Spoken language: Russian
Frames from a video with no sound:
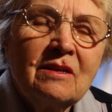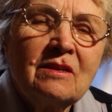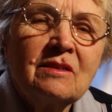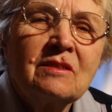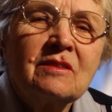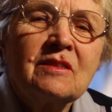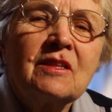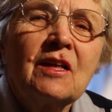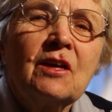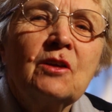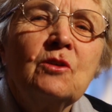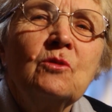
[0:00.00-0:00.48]

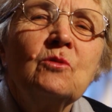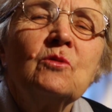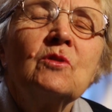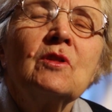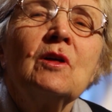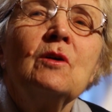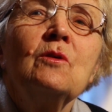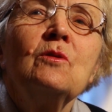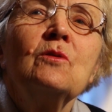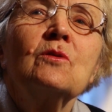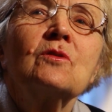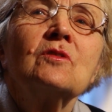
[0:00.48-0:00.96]
стою
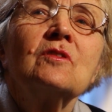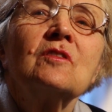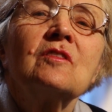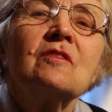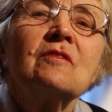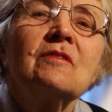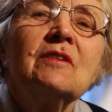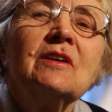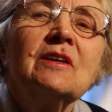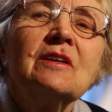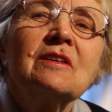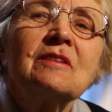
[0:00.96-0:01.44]
на окна
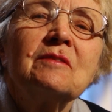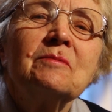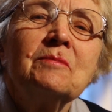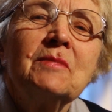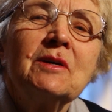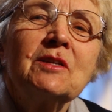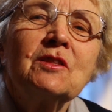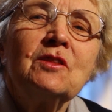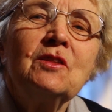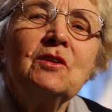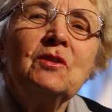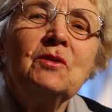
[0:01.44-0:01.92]
свои,
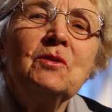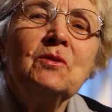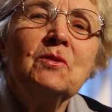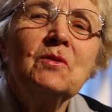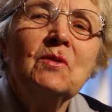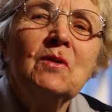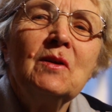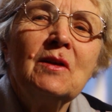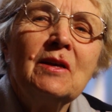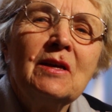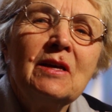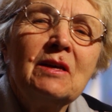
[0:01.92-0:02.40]

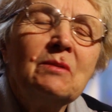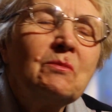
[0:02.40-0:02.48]
смотрю,